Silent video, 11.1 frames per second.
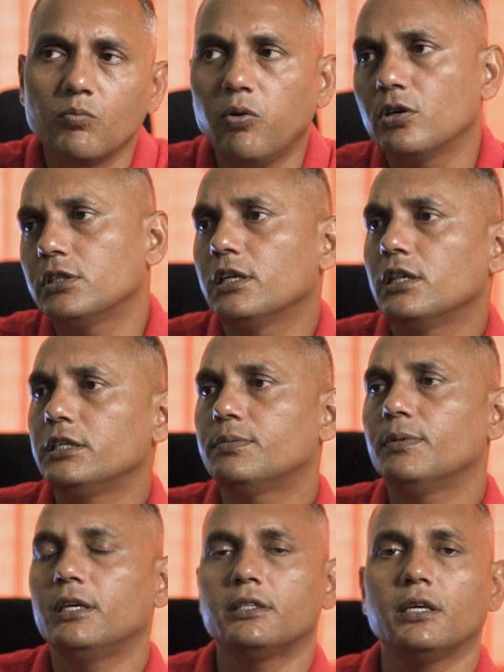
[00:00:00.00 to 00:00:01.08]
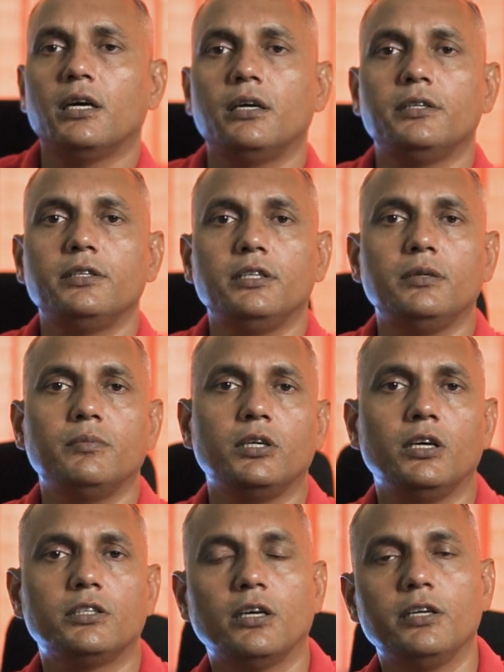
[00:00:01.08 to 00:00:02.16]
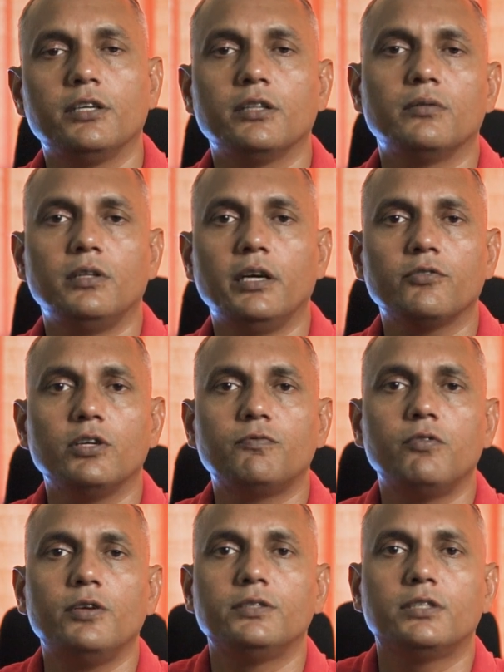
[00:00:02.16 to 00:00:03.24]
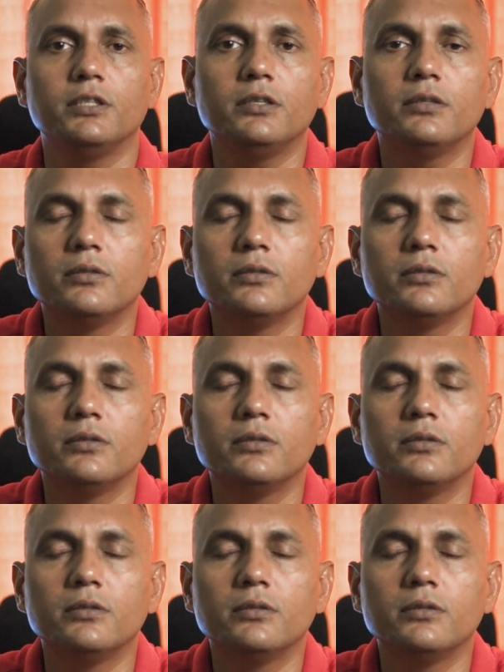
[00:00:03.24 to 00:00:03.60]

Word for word: बहुत इंग्लिश में ऐसा हिंदी में ऐसा लैंग्वेज फ्लुएंसी